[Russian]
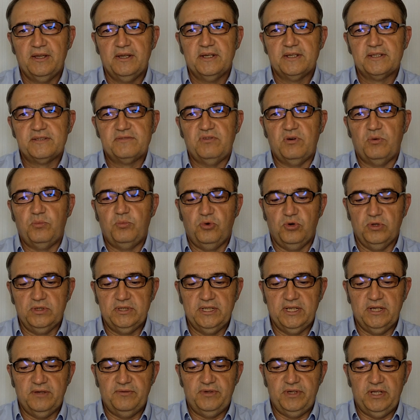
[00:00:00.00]

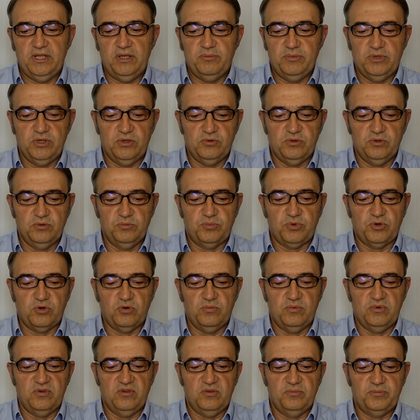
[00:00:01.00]
свободное время он
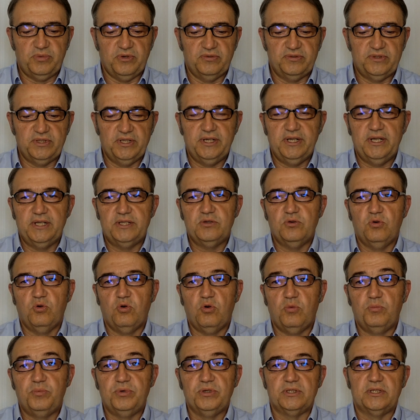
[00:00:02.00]
пробовал повторять
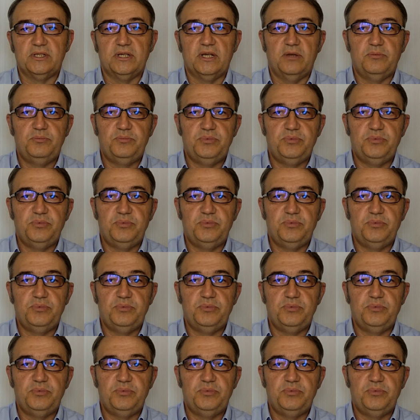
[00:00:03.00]
опыты,